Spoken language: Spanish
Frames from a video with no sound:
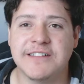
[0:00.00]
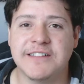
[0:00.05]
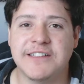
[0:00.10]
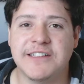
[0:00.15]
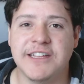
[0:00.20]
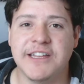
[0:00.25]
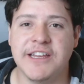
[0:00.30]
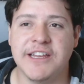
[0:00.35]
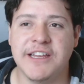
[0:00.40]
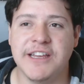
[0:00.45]

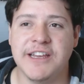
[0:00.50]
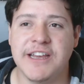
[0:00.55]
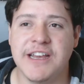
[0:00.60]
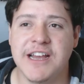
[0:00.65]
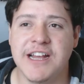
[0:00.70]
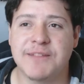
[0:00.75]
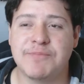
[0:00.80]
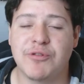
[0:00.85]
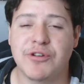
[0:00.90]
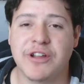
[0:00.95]
si
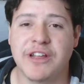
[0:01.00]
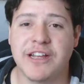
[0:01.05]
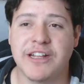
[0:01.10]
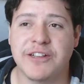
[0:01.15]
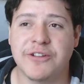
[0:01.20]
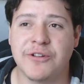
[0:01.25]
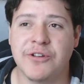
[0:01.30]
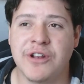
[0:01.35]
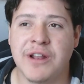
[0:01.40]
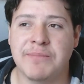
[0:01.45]
es porque
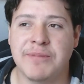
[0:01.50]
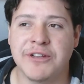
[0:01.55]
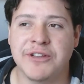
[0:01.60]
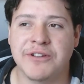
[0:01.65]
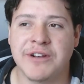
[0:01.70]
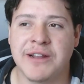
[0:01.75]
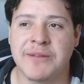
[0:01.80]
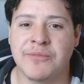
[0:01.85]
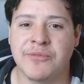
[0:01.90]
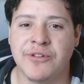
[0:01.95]
soy una
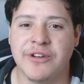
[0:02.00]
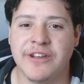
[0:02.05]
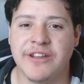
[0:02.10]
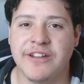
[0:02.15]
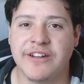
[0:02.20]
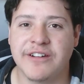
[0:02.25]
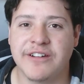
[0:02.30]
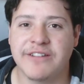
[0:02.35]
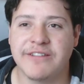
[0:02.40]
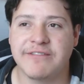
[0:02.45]
persona
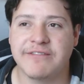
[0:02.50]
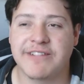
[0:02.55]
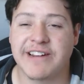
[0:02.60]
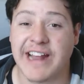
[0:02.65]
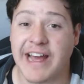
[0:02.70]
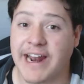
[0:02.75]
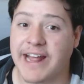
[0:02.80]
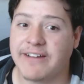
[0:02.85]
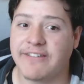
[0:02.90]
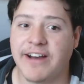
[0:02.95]
muy
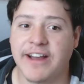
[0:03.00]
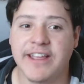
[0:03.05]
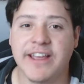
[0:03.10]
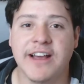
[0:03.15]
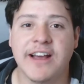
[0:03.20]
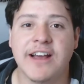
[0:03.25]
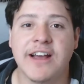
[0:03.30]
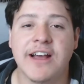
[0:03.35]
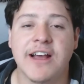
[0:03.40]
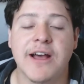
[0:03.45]
rara,
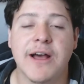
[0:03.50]
vaya,